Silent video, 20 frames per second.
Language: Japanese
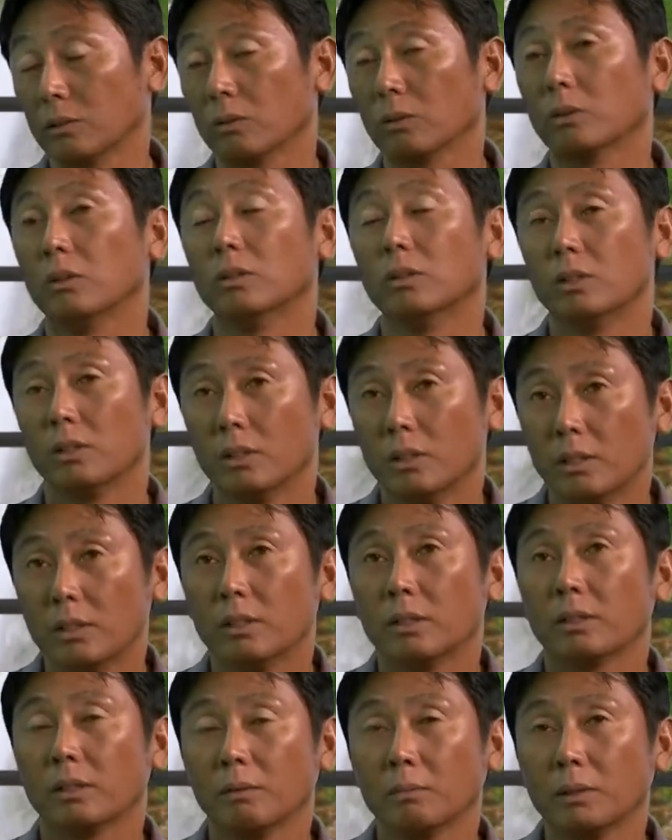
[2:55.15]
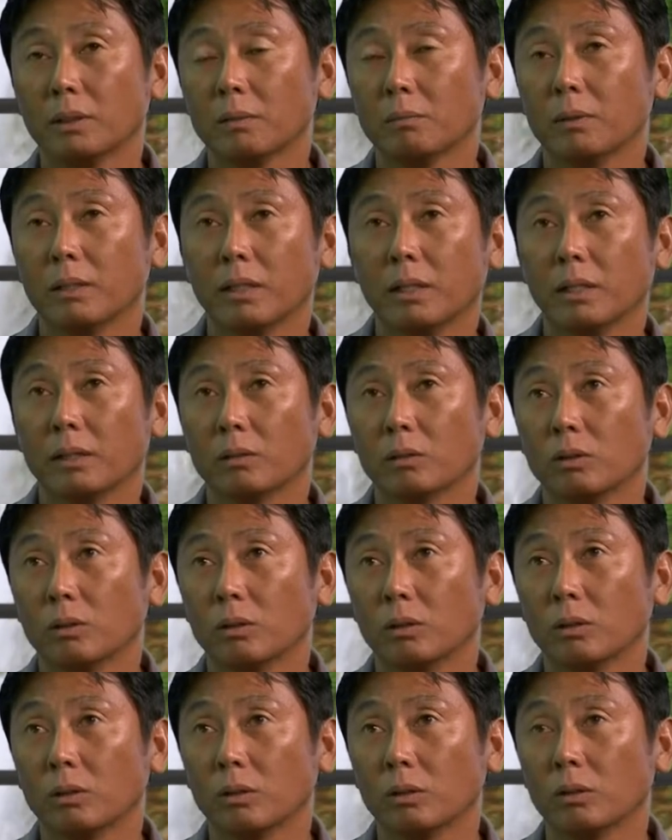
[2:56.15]
うんたまたまあ
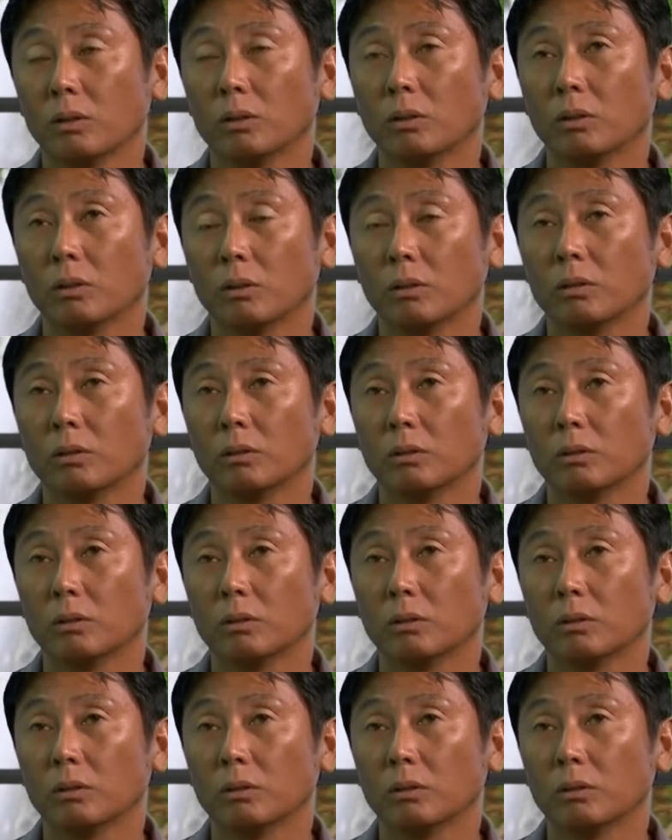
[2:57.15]
の